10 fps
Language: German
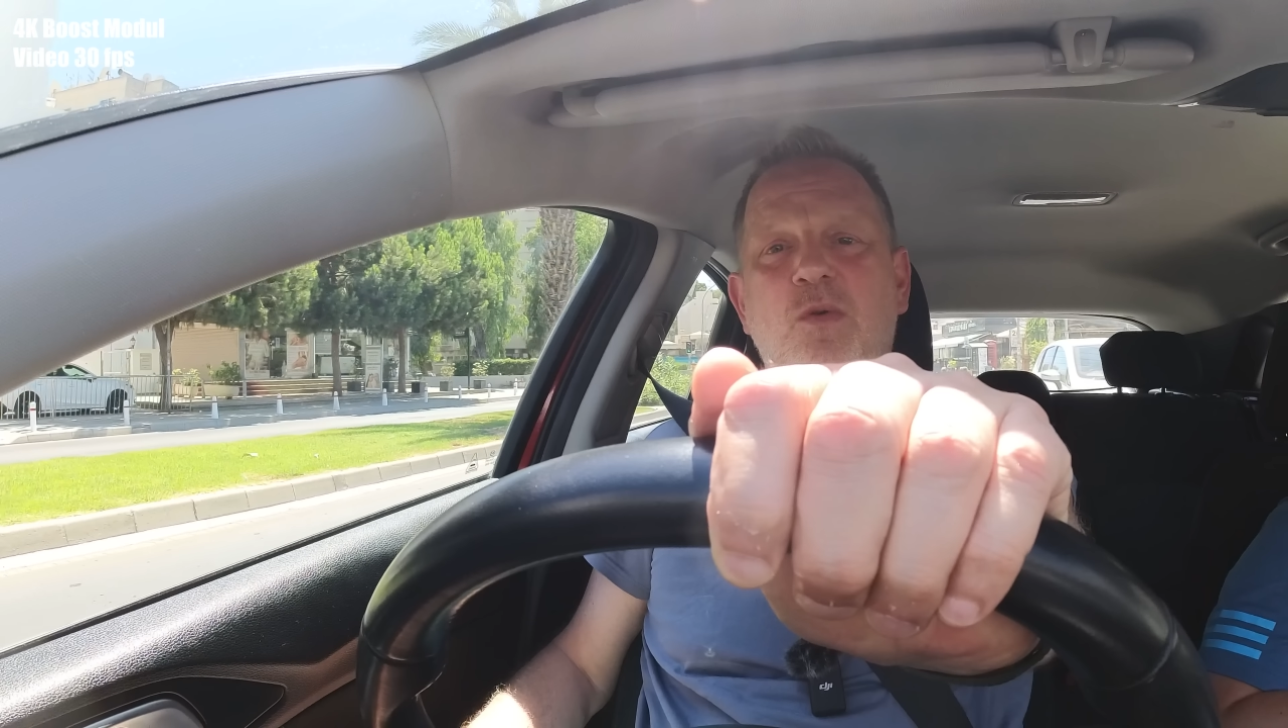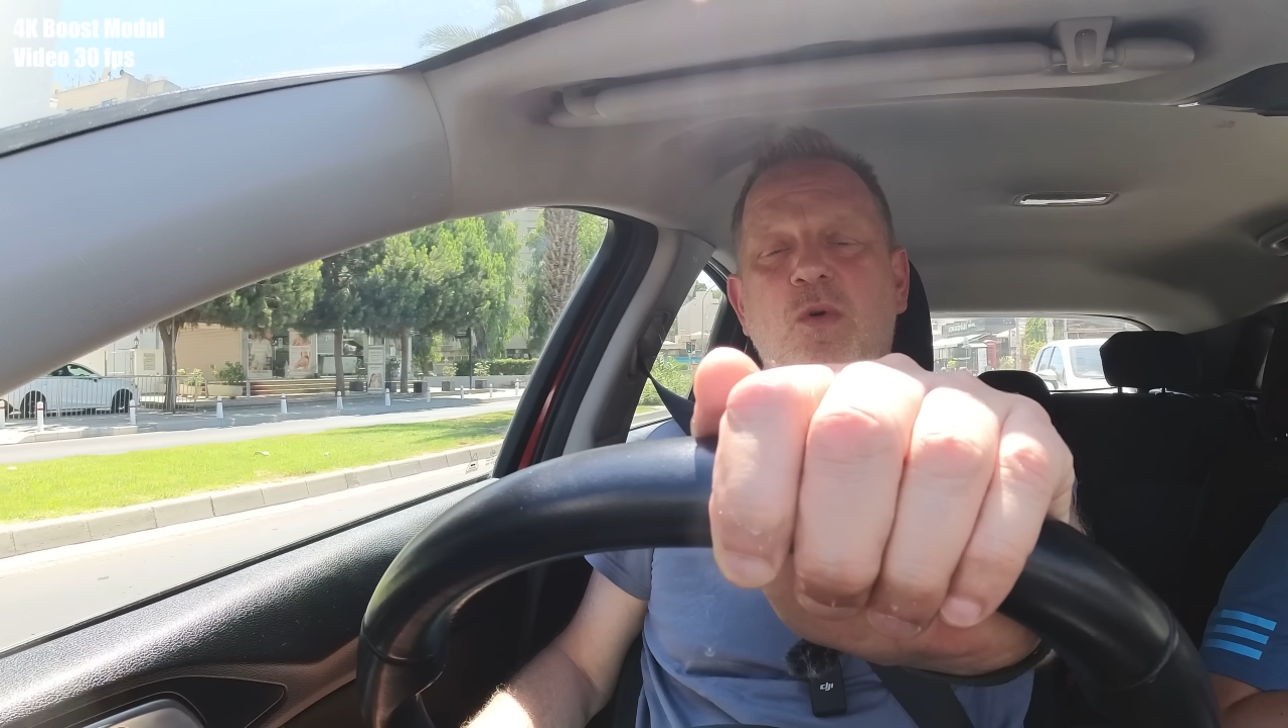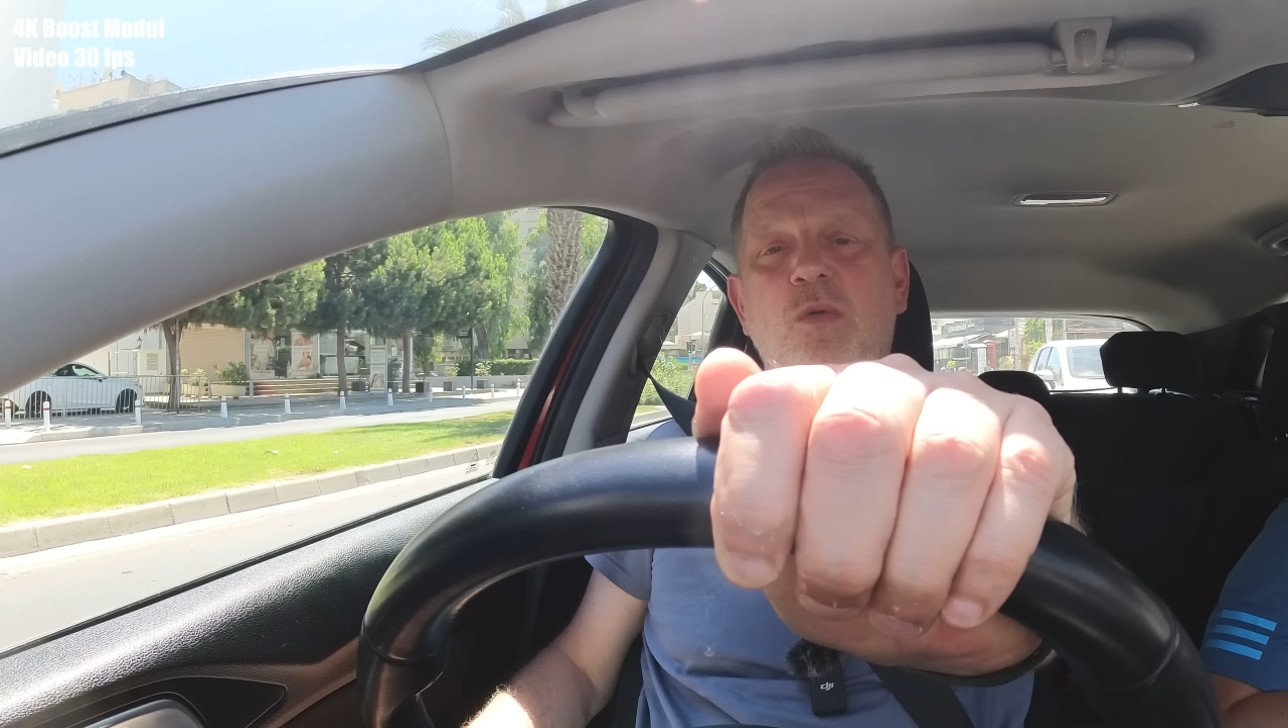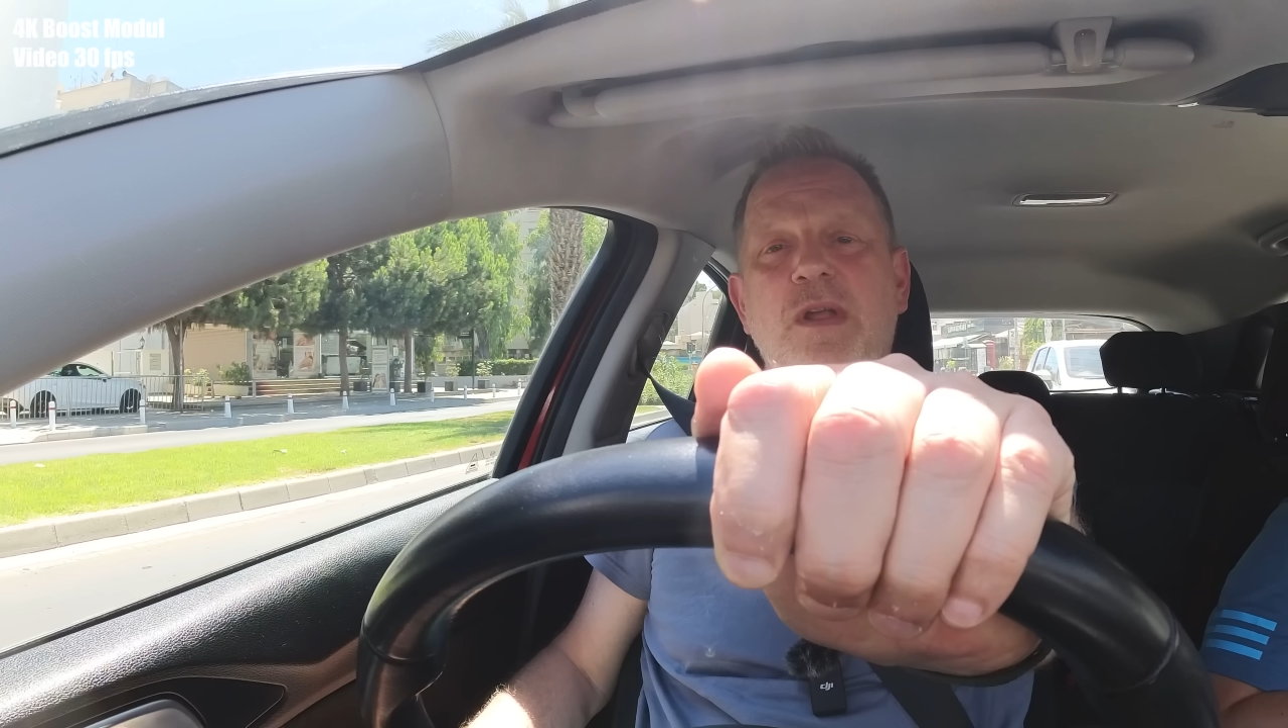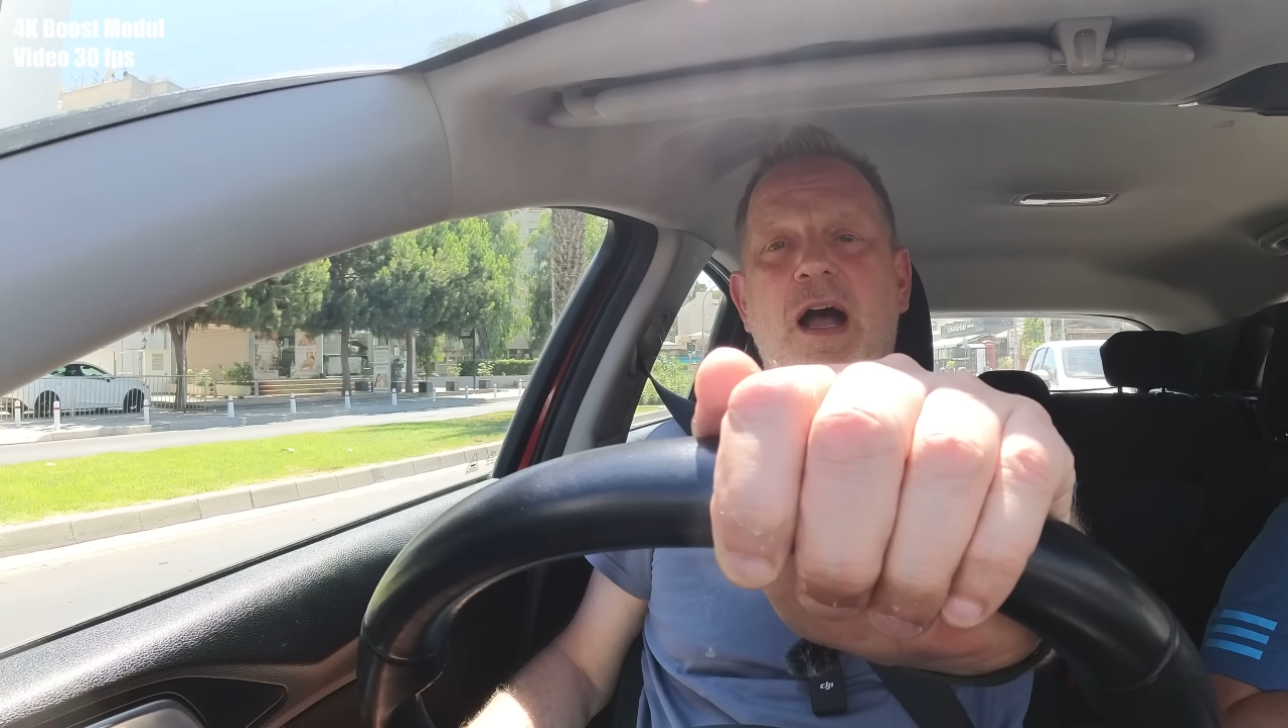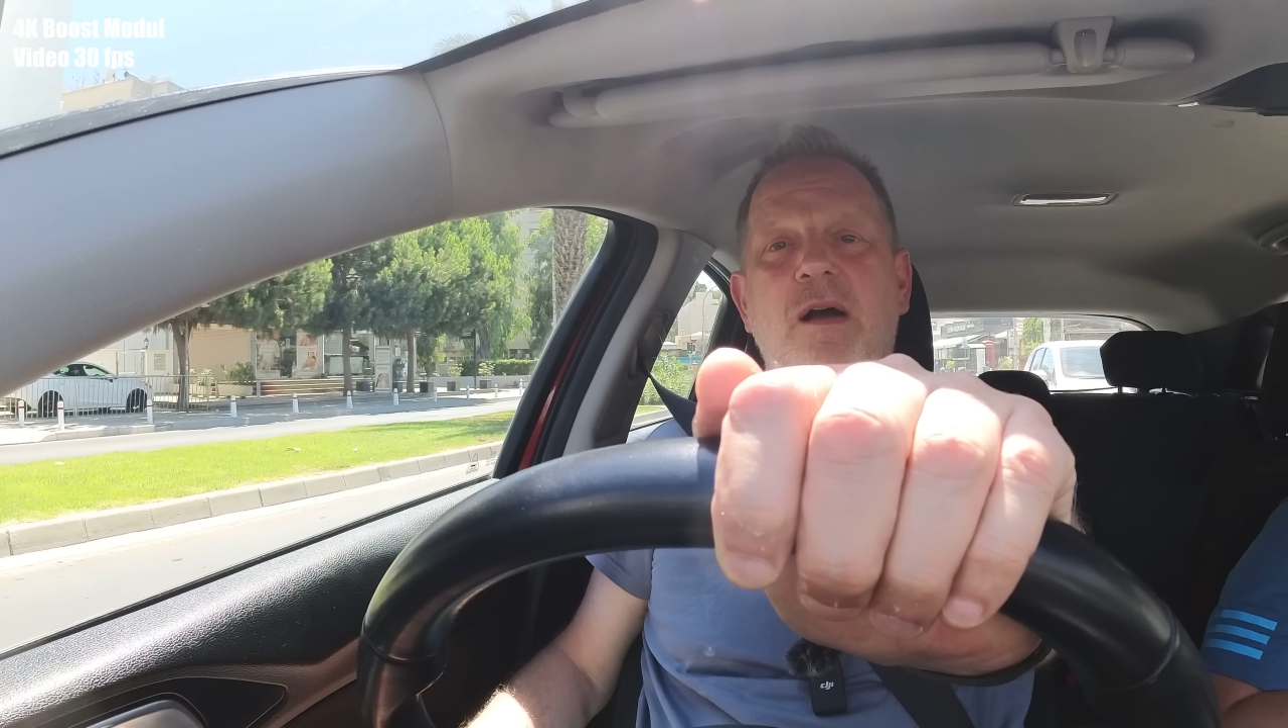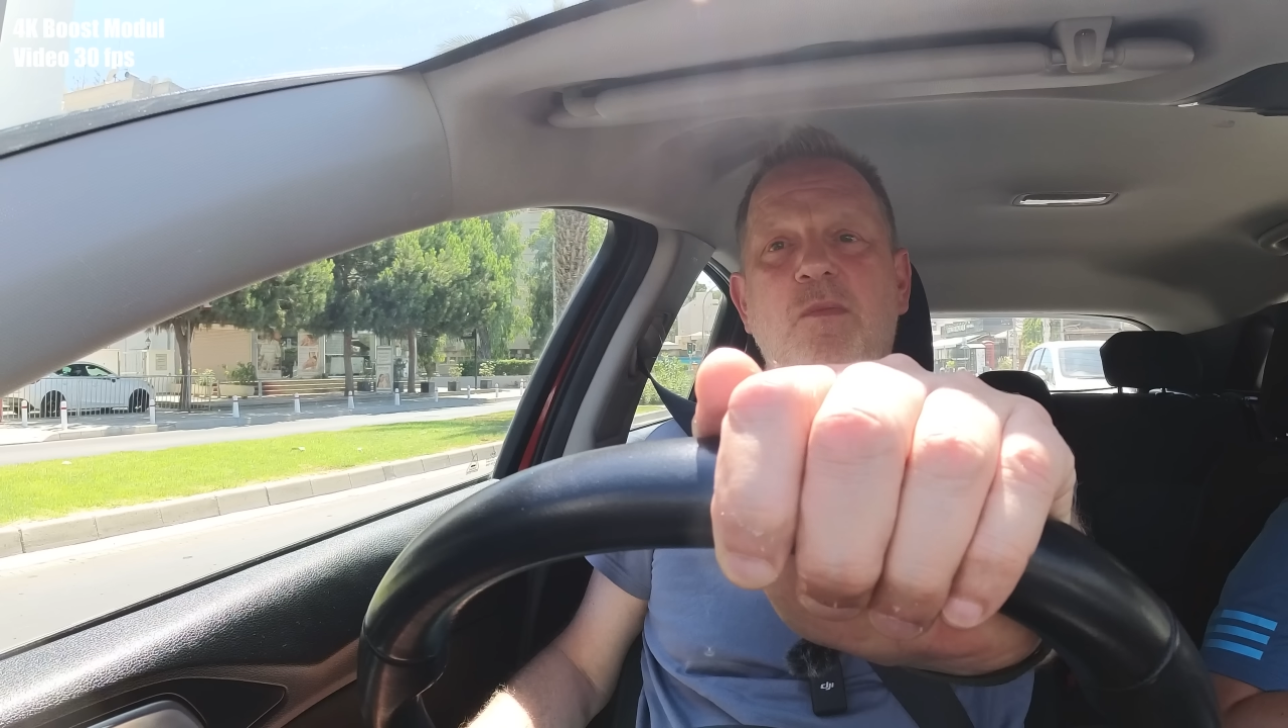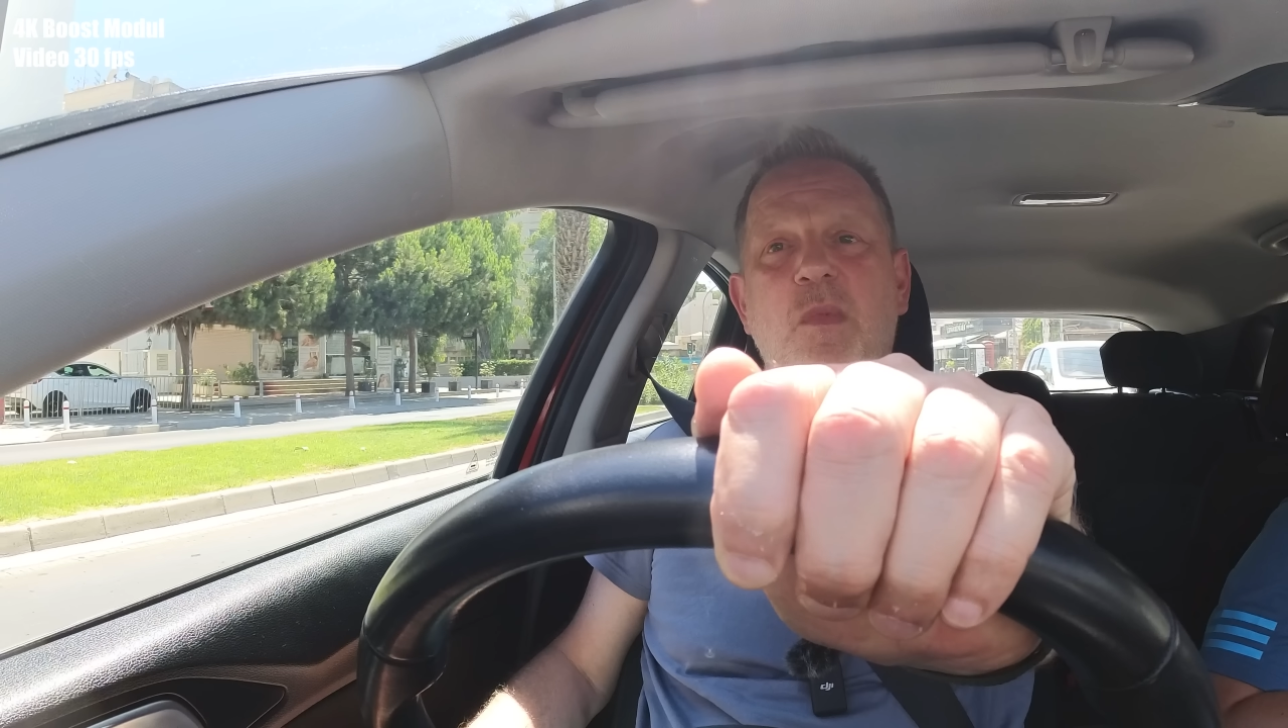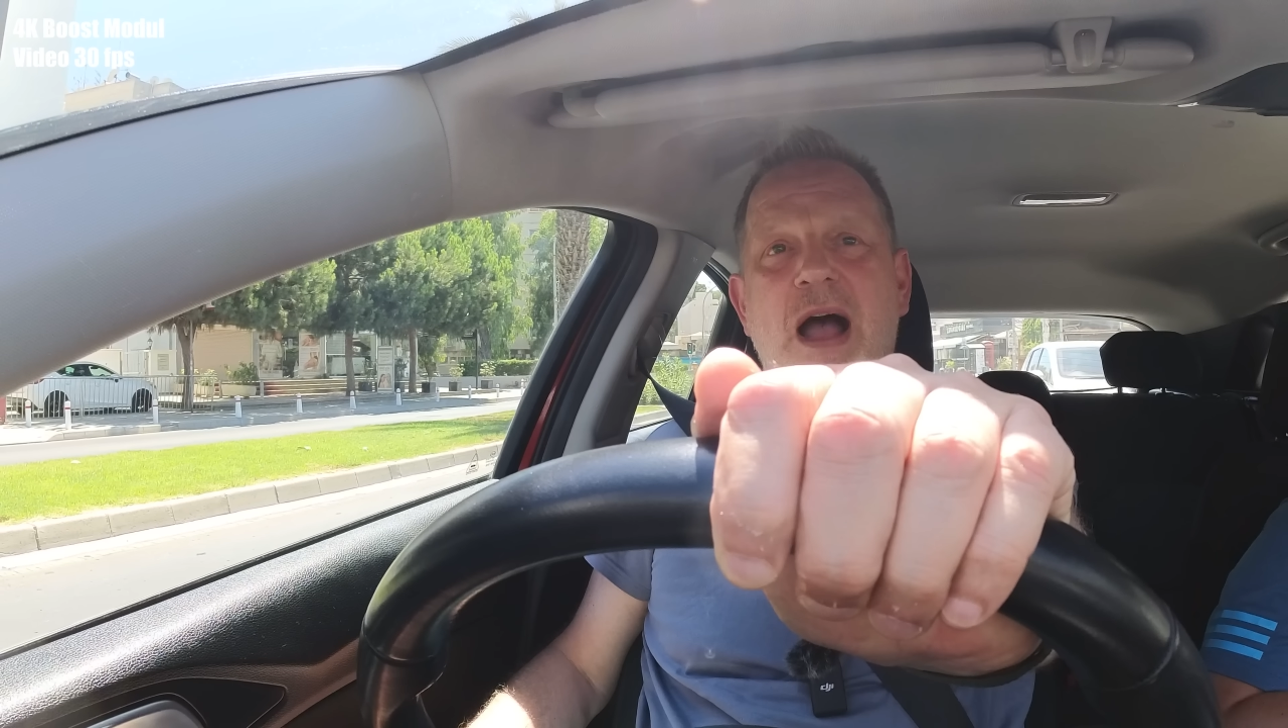so, ja,